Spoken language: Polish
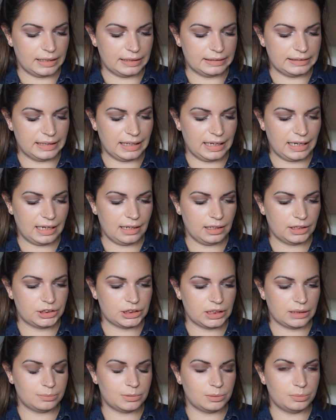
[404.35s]
E, ja
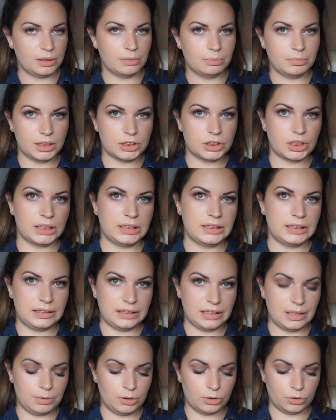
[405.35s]
chciałabym je mieszać z
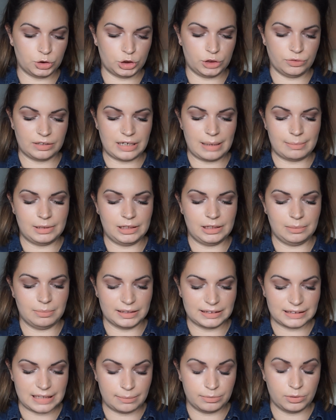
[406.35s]
innymi odżywkami i
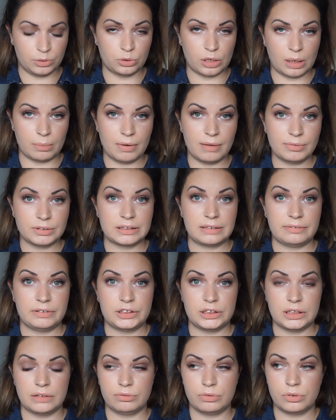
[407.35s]
maskami, które mam,
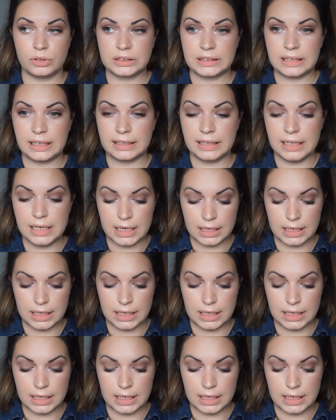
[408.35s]
ustawić na włosach